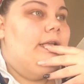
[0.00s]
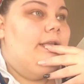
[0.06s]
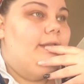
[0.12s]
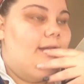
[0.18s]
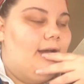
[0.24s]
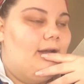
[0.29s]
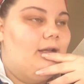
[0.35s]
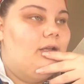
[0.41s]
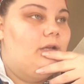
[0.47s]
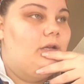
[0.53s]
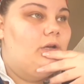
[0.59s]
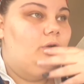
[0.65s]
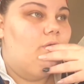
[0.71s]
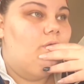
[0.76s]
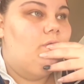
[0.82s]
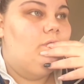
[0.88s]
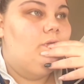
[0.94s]
Ja,
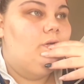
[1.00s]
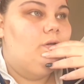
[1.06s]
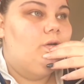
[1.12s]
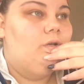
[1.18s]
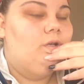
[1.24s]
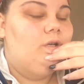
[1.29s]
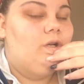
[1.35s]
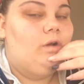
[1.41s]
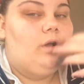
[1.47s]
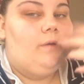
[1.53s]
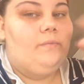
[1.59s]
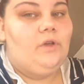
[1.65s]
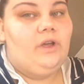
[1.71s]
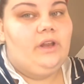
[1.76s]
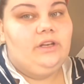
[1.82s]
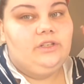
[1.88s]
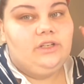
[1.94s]
und dann kommt
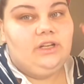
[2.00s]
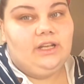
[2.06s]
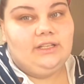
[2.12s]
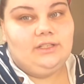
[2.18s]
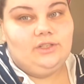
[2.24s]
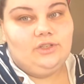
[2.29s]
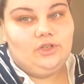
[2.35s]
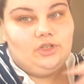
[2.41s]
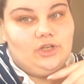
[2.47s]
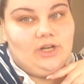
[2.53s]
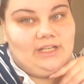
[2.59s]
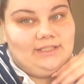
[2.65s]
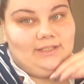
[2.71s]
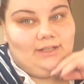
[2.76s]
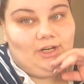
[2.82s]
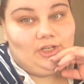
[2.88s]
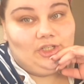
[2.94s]
noch endlich der restliche
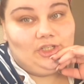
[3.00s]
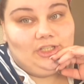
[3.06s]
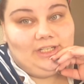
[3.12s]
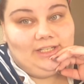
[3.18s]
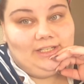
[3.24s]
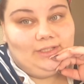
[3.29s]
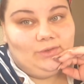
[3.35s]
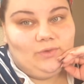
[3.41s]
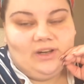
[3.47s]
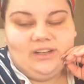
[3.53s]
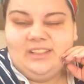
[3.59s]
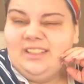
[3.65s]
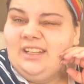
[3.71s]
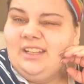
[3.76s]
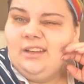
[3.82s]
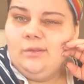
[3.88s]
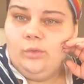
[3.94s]
Scheiß, der da steht, so an
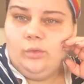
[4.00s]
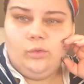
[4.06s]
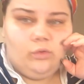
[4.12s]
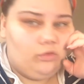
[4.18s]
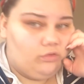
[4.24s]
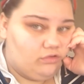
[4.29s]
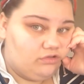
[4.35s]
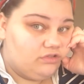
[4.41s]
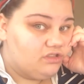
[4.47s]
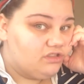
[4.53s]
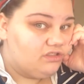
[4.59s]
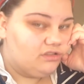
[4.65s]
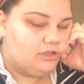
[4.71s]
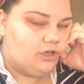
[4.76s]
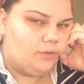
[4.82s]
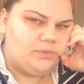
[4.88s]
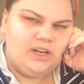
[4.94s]
Deko und äh,
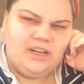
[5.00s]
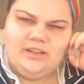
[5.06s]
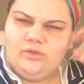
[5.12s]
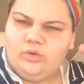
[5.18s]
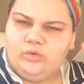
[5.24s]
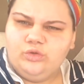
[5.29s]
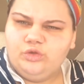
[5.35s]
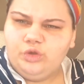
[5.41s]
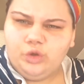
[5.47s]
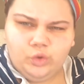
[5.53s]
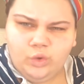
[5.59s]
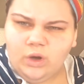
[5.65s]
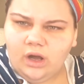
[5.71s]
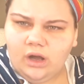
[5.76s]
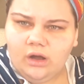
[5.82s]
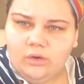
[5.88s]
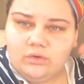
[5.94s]
ich glaube, da liegt noch eine
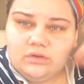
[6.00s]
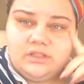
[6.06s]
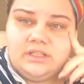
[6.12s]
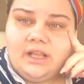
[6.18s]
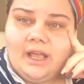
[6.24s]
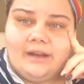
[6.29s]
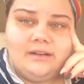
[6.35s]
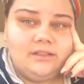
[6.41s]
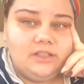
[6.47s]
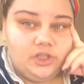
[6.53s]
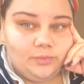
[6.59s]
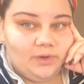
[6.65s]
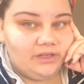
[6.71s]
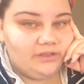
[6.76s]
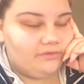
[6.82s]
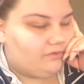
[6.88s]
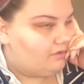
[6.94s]
Tür und die eine
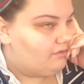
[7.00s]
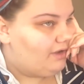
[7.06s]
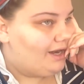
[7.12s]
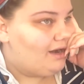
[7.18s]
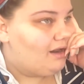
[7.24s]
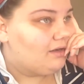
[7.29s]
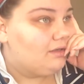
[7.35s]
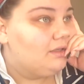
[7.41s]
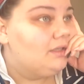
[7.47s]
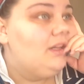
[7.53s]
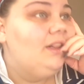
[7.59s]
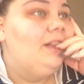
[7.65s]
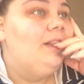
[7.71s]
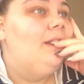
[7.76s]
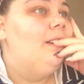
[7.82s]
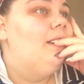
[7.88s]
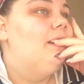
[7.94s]
Tischplatte von Weihnachten.
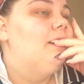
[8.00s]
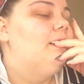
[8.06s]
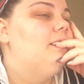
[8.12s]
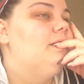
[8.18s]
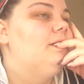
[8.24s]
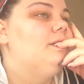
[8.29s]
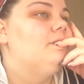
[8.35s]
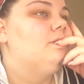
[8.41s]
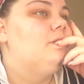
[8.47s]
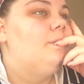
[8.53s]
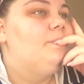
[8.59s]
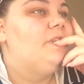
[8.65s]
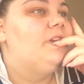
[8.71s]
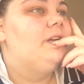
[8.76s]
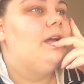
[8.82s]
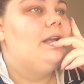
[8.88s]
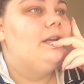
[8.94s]
Äh, das kommt
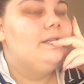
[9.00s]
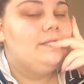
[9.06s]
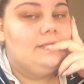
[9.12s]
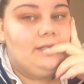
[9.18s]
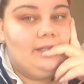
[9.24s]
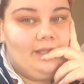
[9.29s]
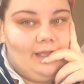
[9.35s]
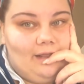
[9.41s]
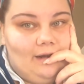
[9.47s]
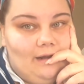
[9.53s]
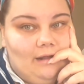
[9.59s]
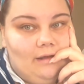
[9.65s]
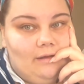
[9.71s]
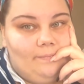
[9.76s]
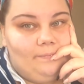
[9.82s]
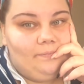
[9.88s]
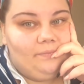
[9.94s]
dann alles in den
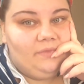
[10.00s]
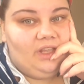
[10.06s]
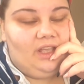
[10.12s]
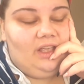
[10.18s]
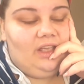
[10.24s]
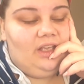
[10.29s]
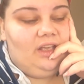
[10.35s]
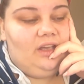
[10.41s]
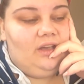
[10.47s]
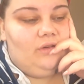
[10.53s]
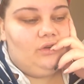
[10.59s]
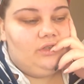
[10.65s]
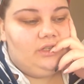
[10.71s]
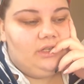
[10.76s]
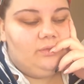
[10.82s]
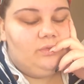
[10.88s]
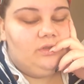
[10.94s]
Keller
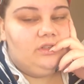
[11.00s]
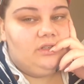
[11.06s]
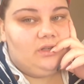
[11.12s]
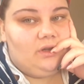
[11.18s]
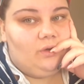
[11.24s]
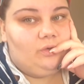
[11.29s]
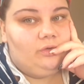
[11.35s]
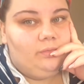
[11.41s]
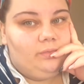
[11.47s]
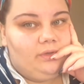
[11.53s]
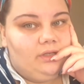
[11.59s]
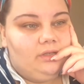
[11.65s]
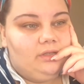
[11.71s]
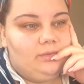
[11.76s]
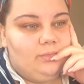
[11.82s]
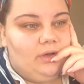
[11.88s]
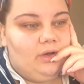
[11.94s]
und den muss ich auch
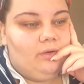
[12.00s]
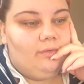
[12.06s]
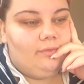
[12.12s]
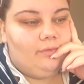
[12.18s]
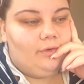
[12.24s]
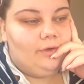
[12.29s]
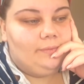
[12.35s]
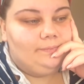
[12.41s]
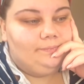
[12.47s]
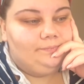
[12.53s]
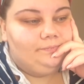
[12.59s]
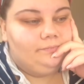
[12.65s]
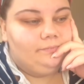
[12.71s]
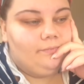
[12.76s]
übrigens mal aufräumen.